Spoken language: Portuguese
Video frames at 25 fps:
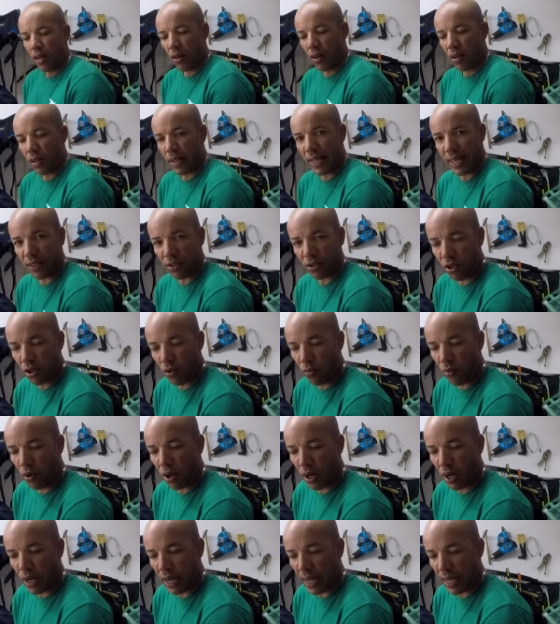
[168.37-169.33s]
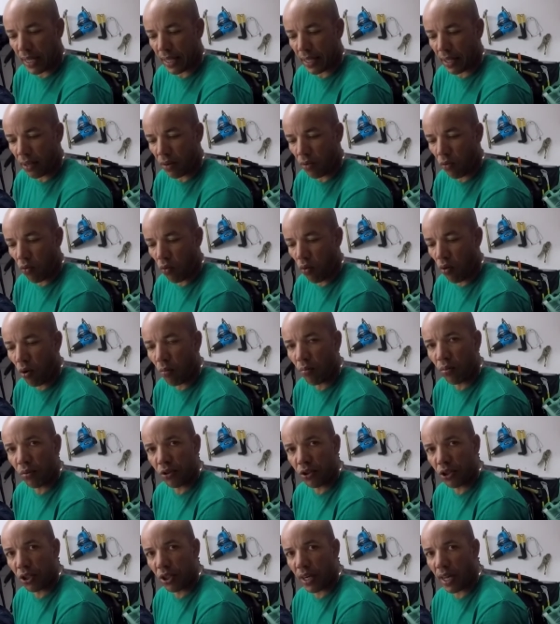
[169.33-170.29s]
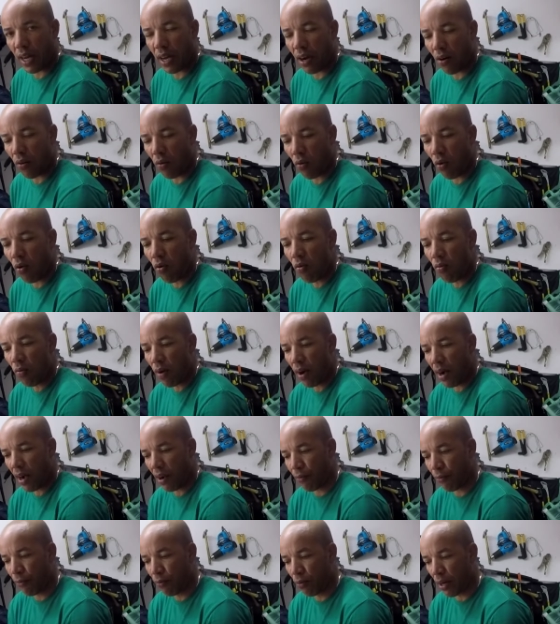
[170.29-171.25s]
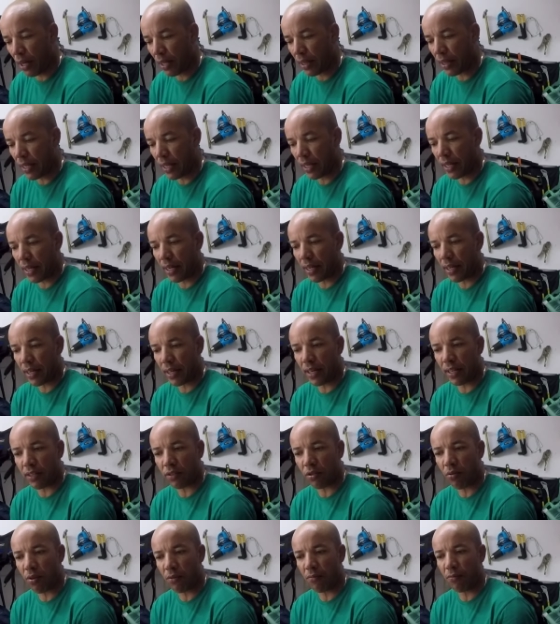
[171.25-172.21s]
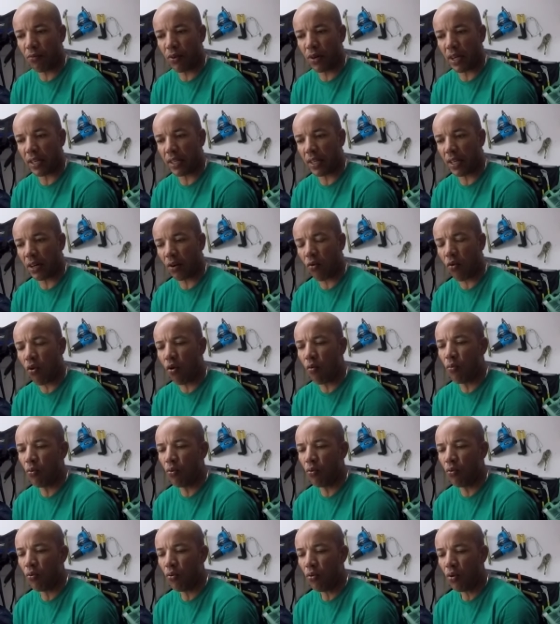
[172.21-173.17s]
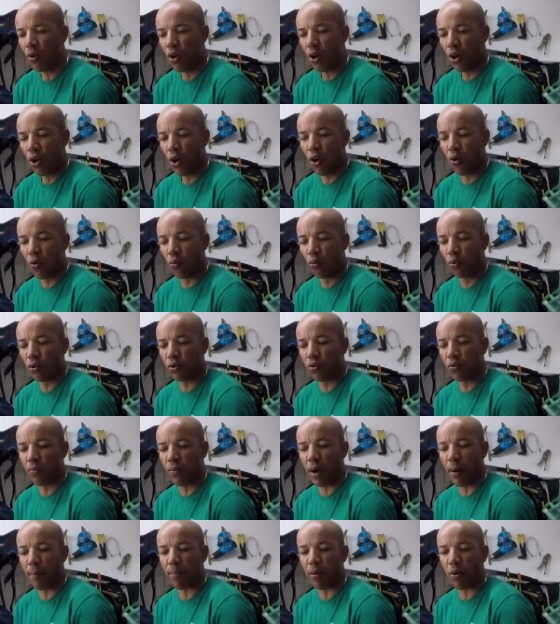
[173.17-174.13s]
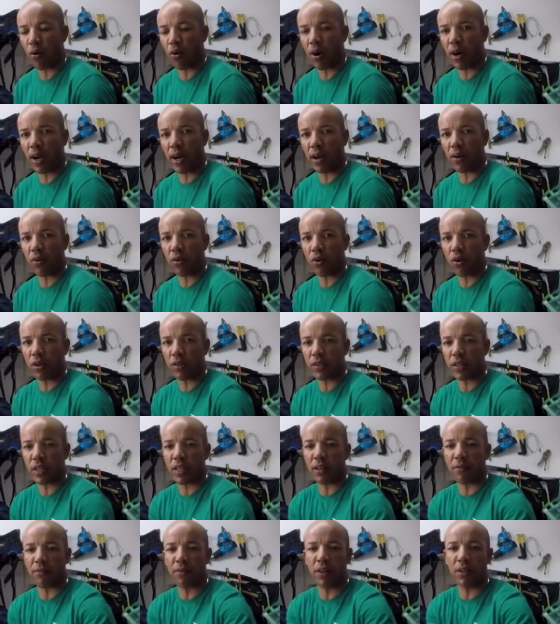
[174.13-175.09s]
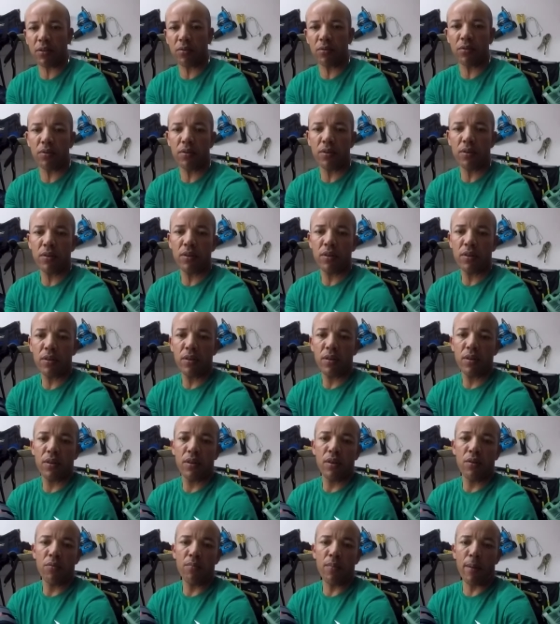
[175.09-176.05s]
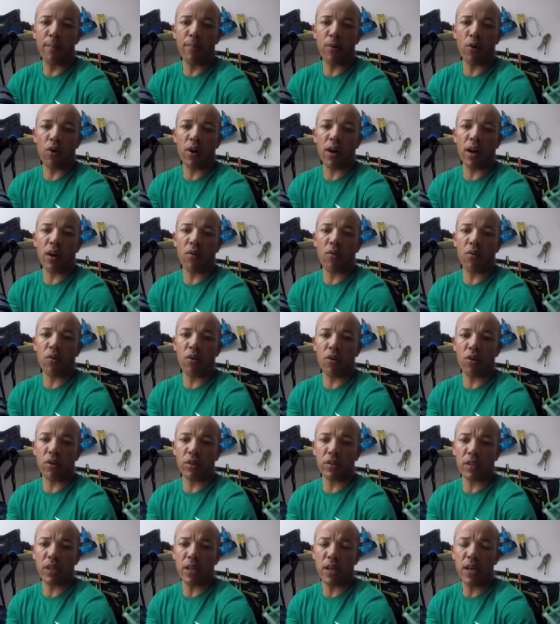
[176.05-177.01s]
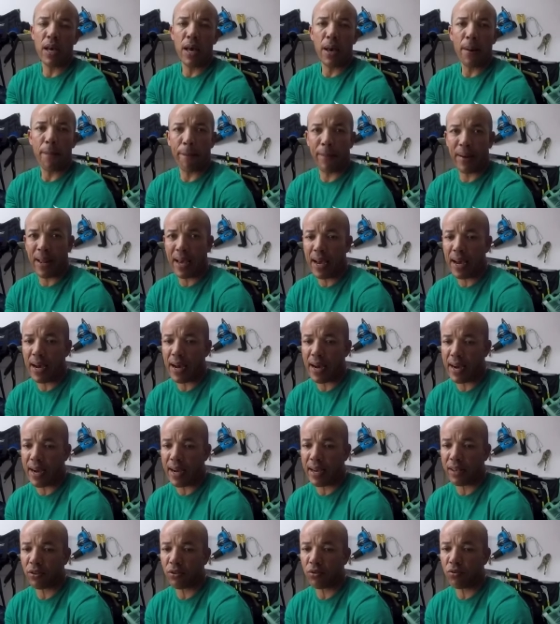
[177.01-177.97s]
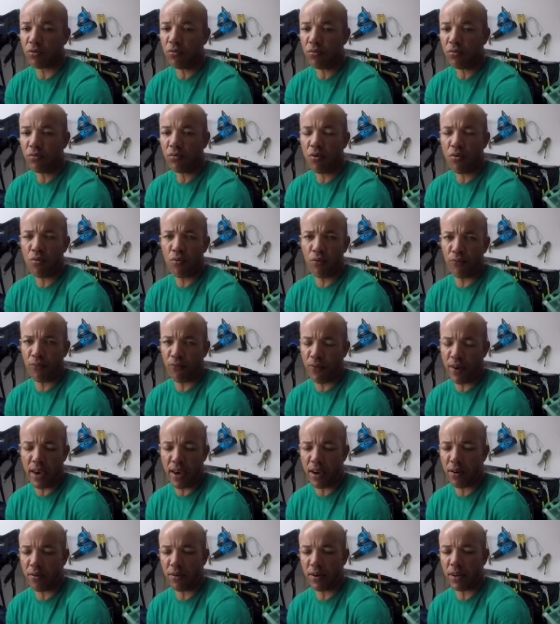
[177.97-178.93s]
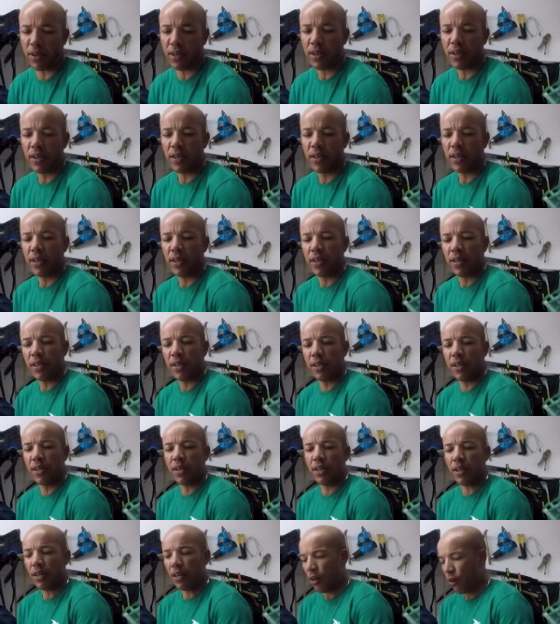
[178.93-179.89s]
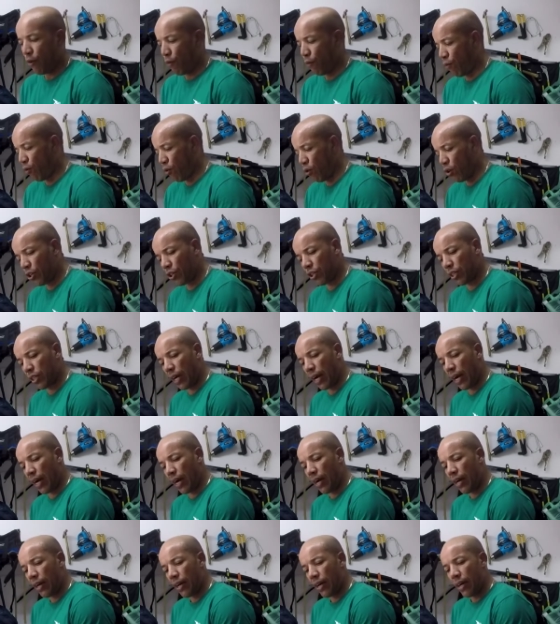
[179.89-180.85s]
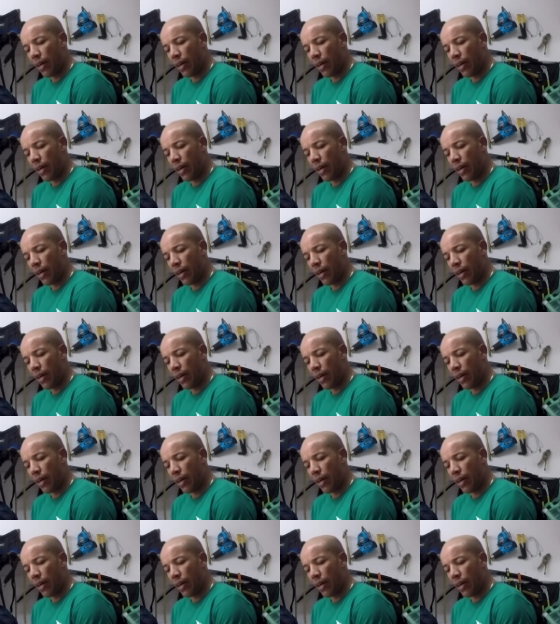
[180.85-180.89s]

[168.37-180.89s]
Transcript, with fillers: Dá só uma olhada como tirar com a furadeira. Essa é uma furadeira comum eu uso uma broca grossa, tá vendo? Uma broca grossa para aço ou ferro, né? E vou estar